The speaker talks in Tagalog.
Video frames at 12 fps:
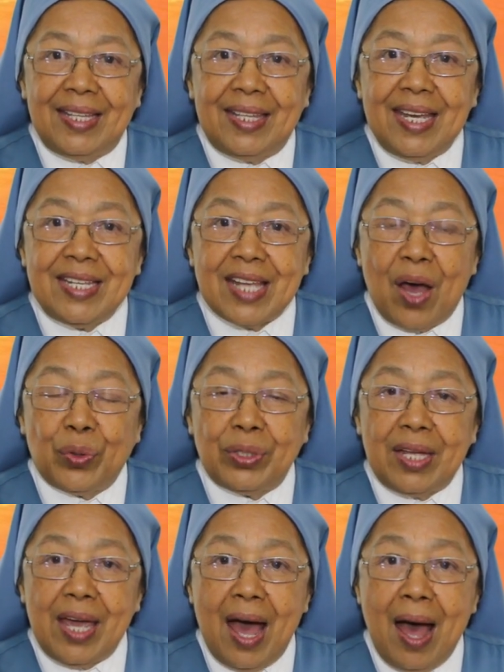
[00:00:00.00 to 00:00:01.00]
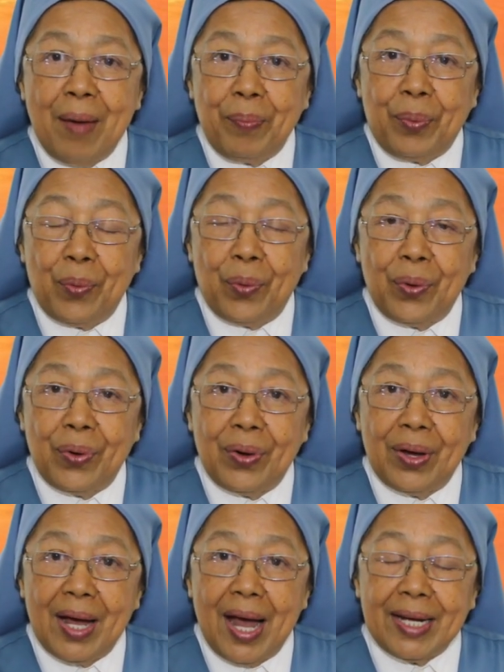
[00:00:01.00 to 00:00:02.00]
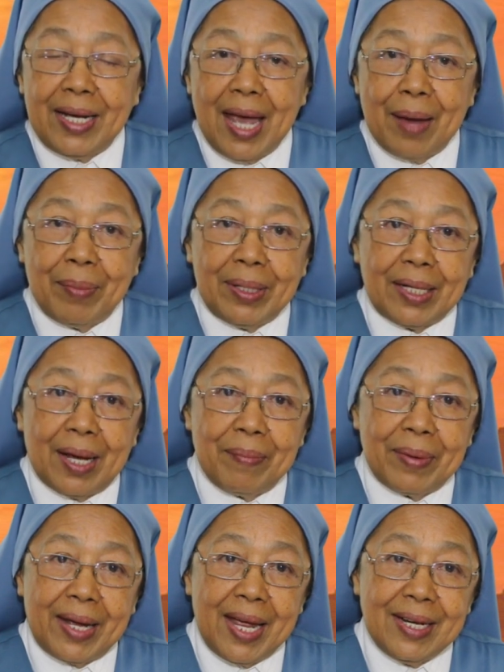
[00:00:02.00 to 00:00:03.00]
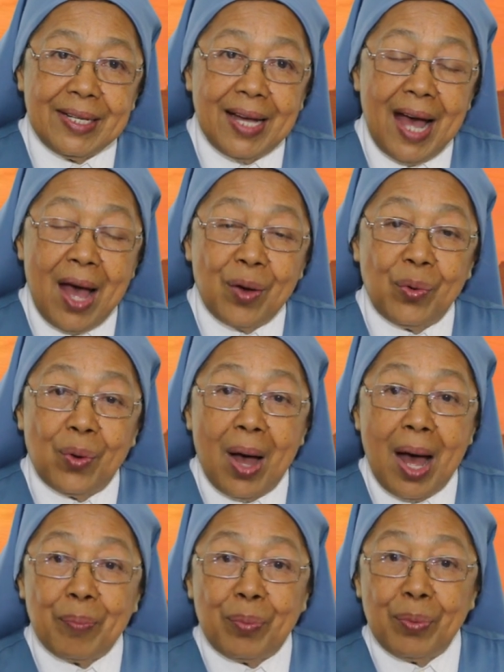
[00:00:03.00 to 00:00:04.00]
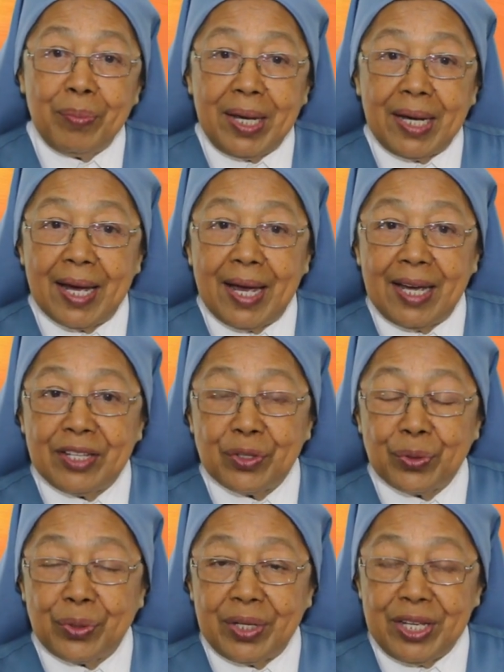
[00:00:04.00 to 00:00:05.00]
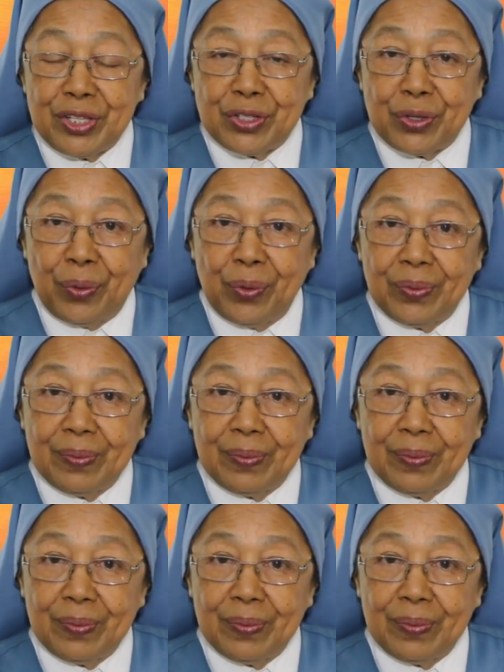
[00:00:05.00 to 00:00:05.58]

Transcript: Ti sa uti apo, agyaman kamken ka o apo mi nga Heso Kristo.